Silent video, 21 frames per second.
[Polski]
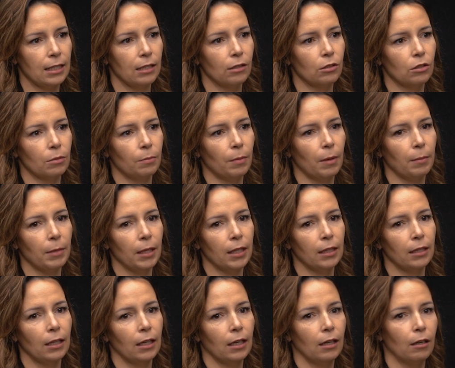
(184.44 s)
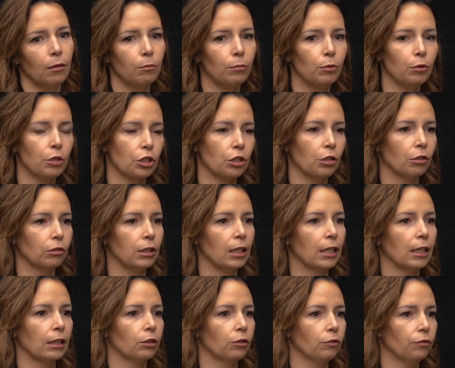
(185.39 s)
z tego co pamiętam. Był jeszcze hotel
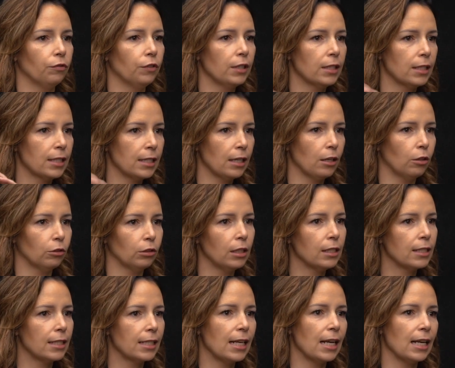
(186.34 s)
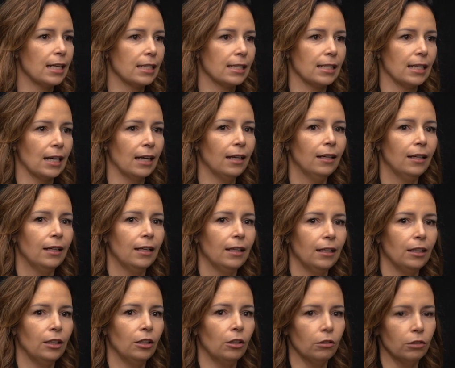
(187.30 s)
Katowice i hotel Silesia.
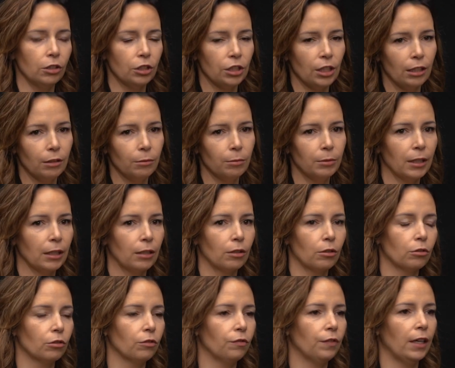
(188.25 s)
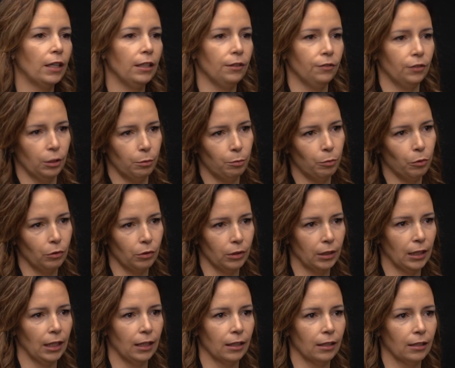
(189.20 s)
I oni się jak gdyby tak rotowali w tych
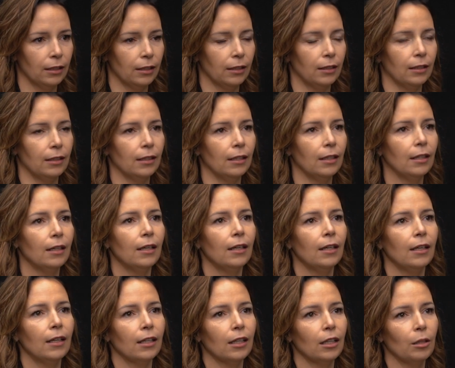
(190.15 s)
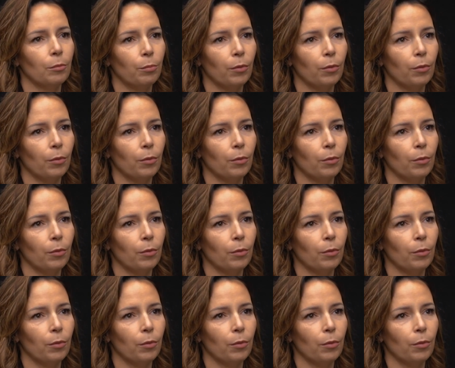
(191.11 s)
punktach. Y, I